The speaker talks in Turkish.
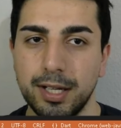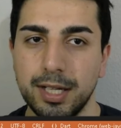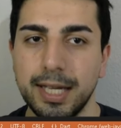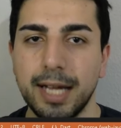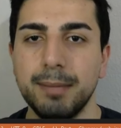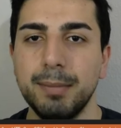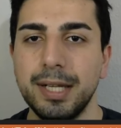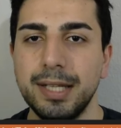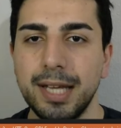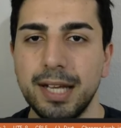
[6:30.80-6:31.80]

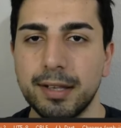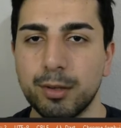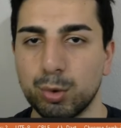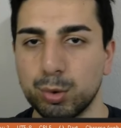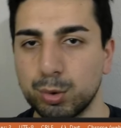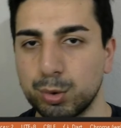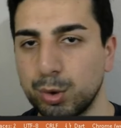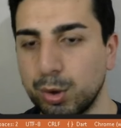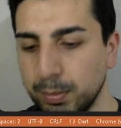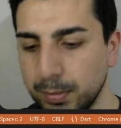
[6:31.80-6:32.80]
Yani neye zorunlu
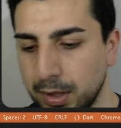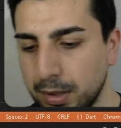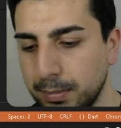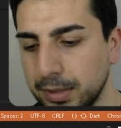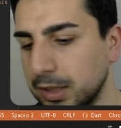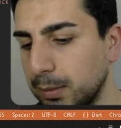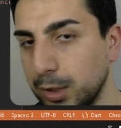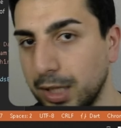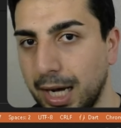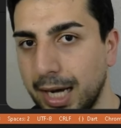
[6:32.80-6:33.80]
tutuyorum? Mesela
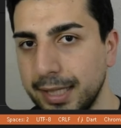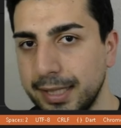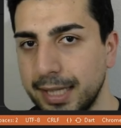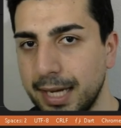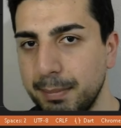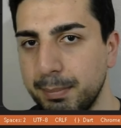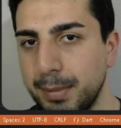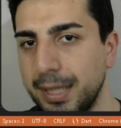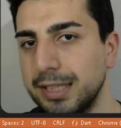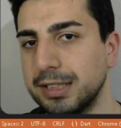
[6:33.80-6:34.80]
buraya item
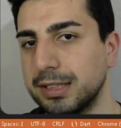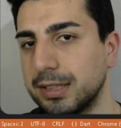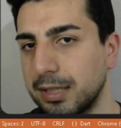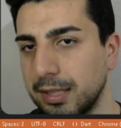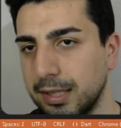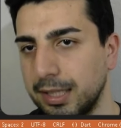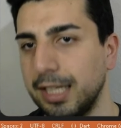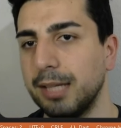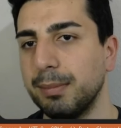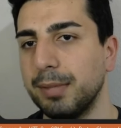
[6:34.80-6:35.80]
manager
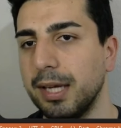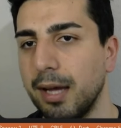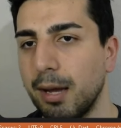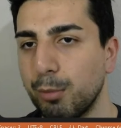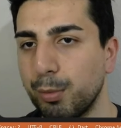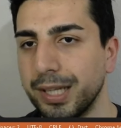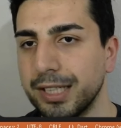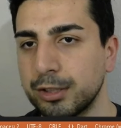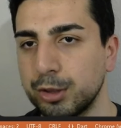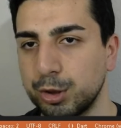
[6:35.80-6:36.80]
dediğimde bu bana
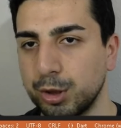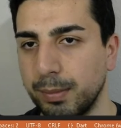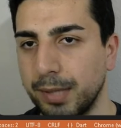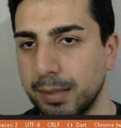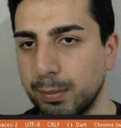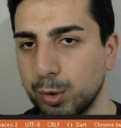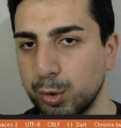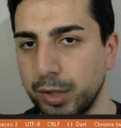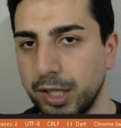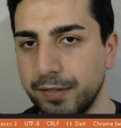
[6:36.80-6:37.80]
kızıyor. Bak burada
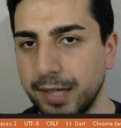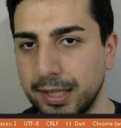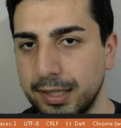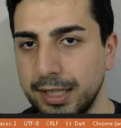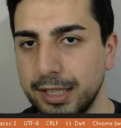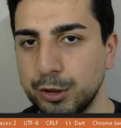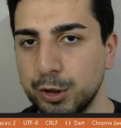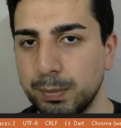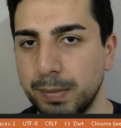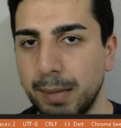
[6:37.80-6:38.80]
uyarı verdi. Niye?
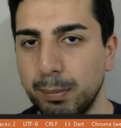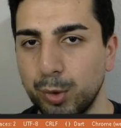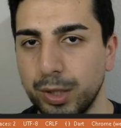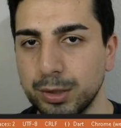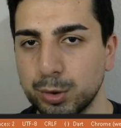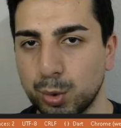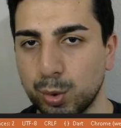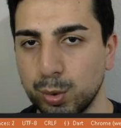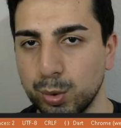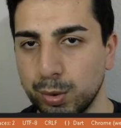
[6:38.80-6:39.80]
Çünkü ben buraya
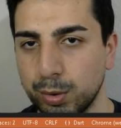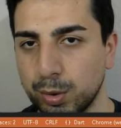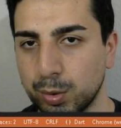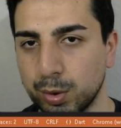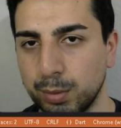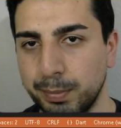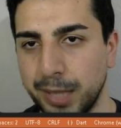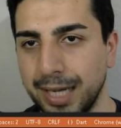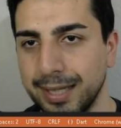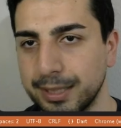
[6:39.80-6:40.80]
zorunlu tuttum.
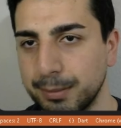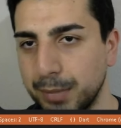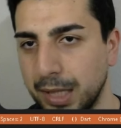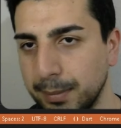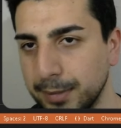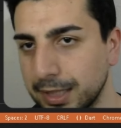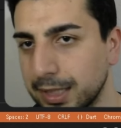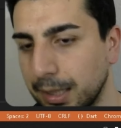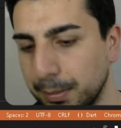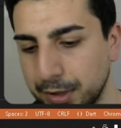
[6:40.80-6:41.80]
Bağladım. Bağımlılık
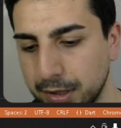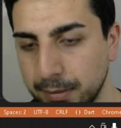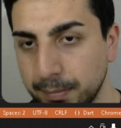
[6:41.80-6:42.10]
yaptırdım.